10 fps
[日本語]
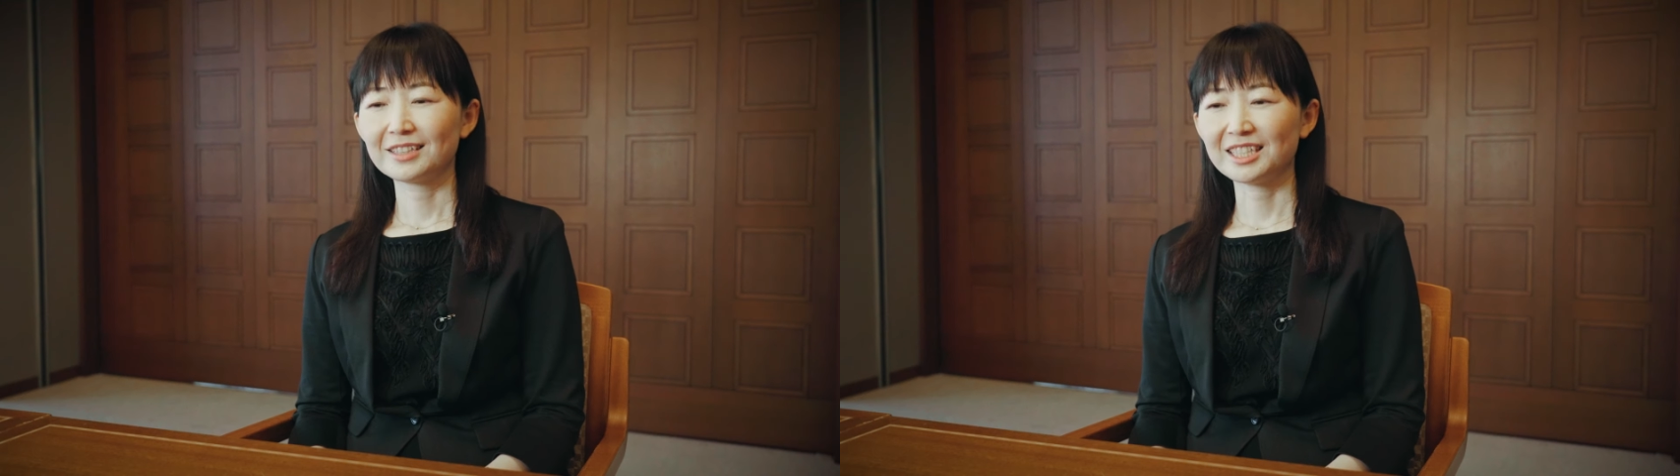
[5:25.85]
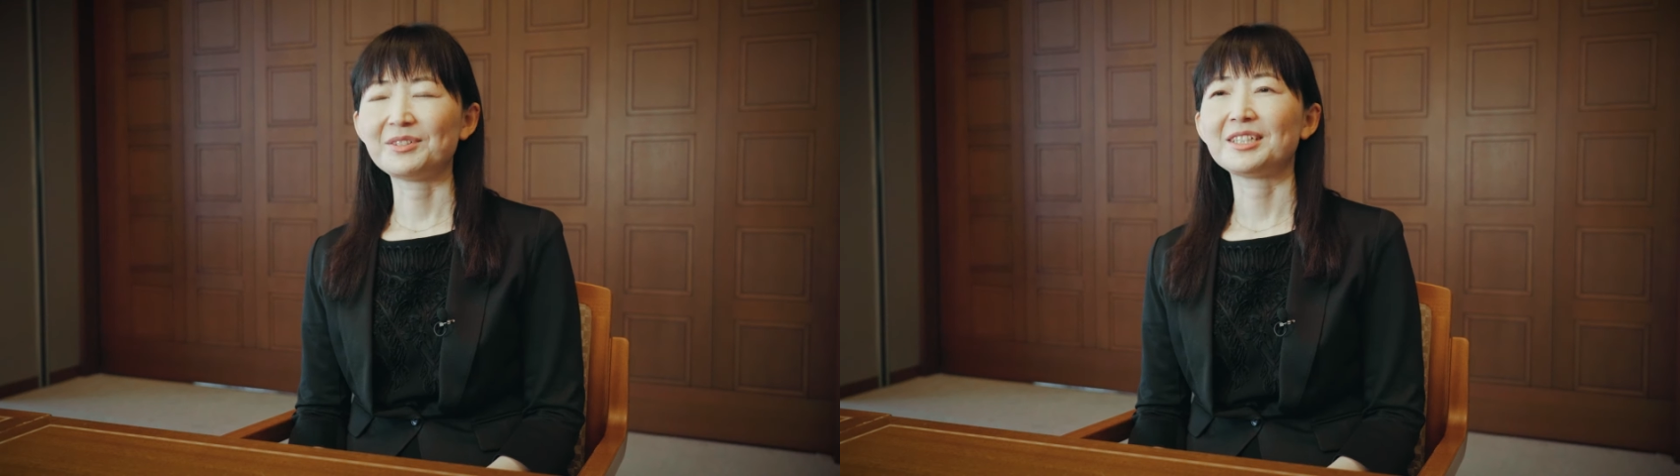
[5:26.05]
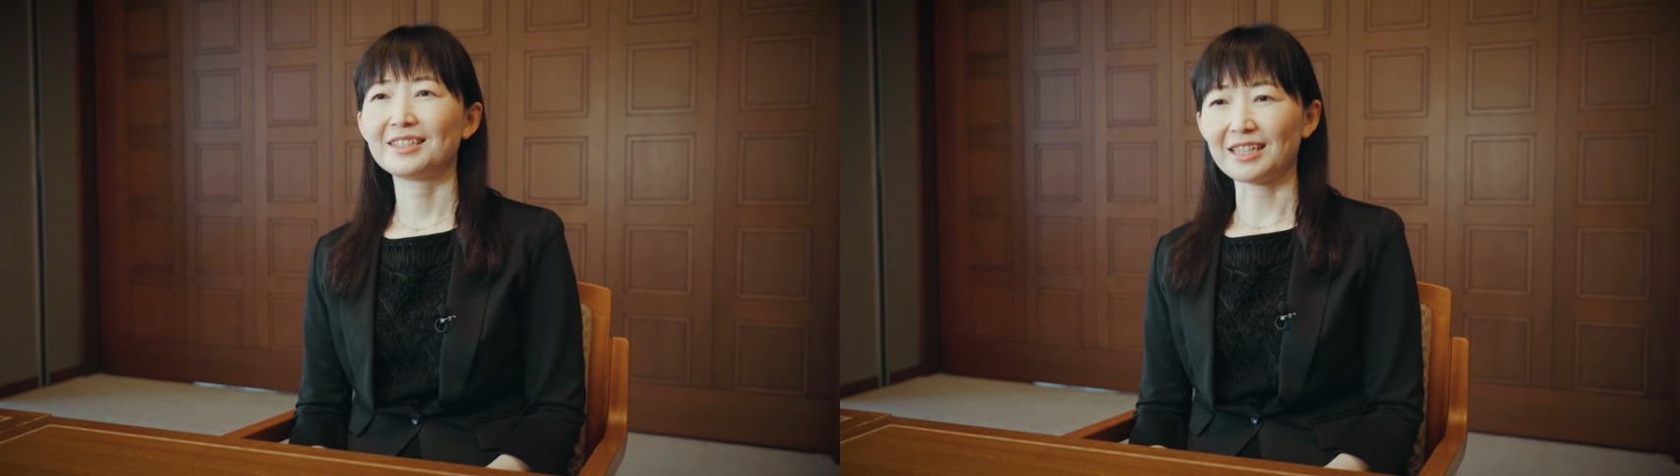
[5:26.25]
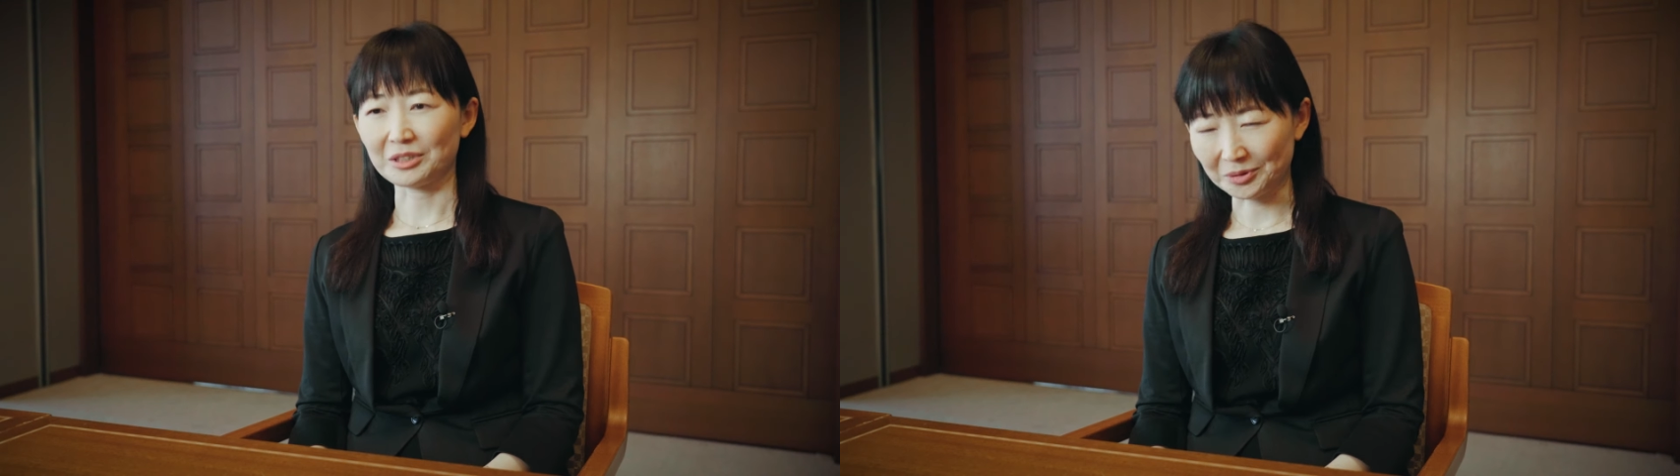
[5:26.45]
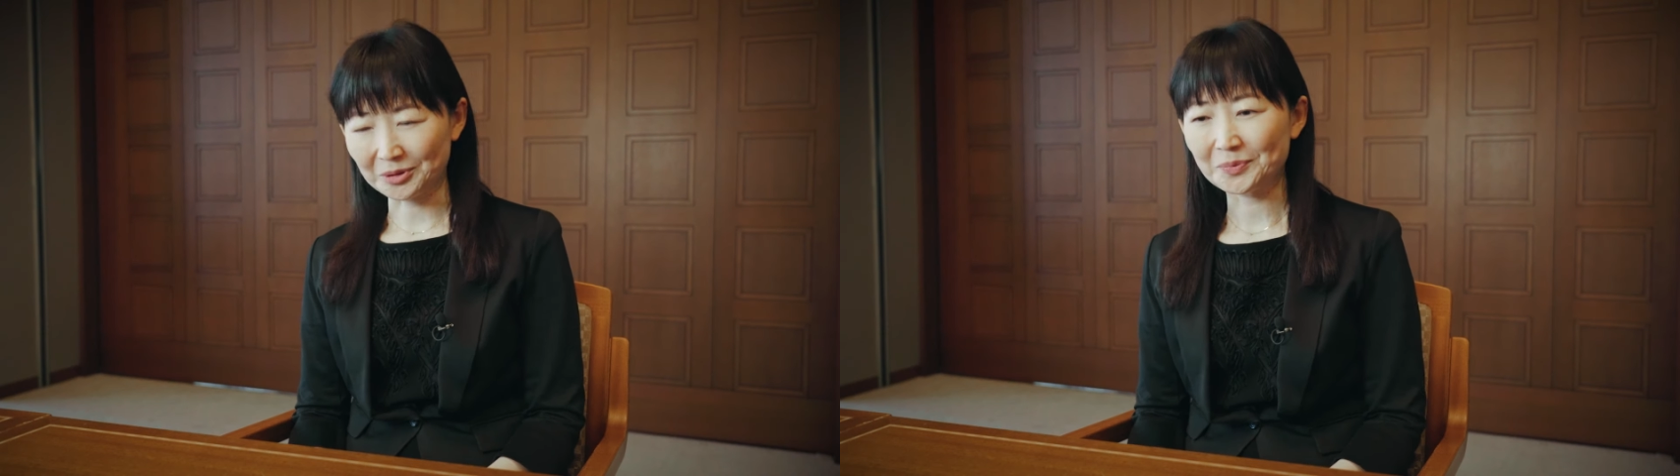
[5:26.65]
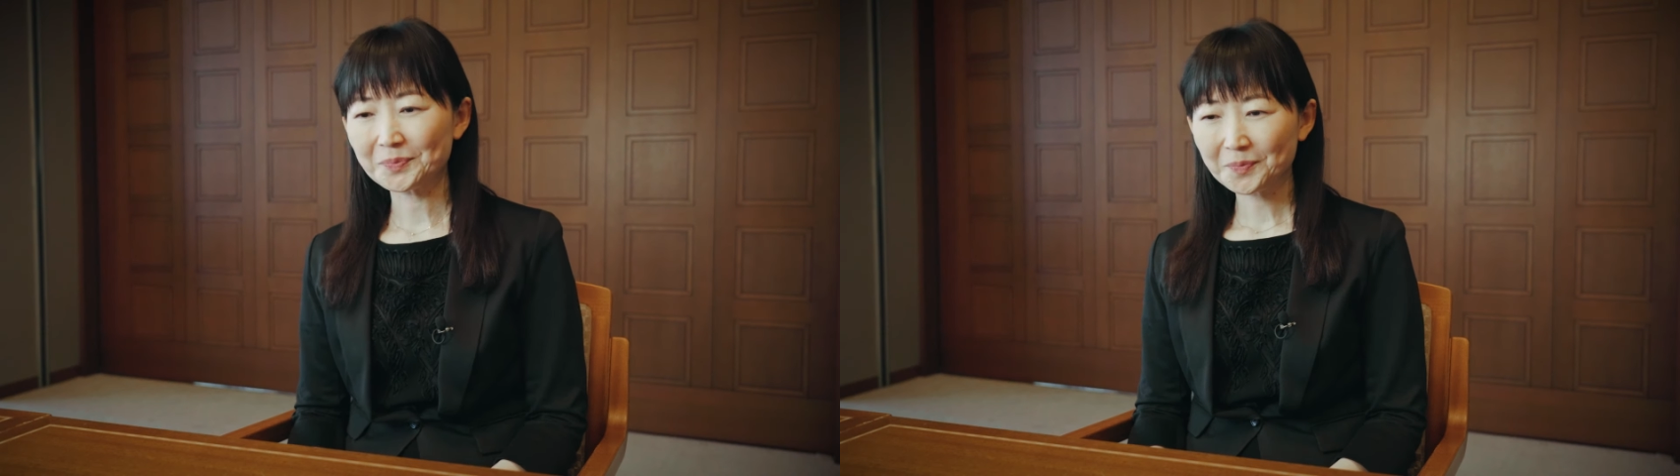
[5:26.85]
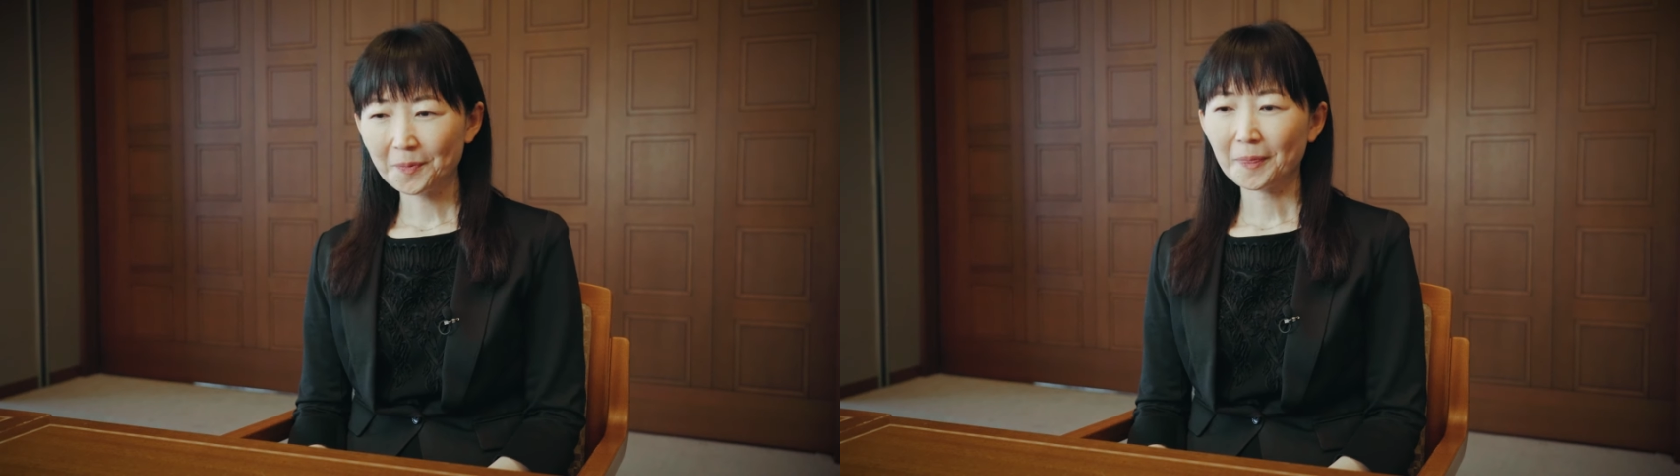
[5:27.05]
厳しさと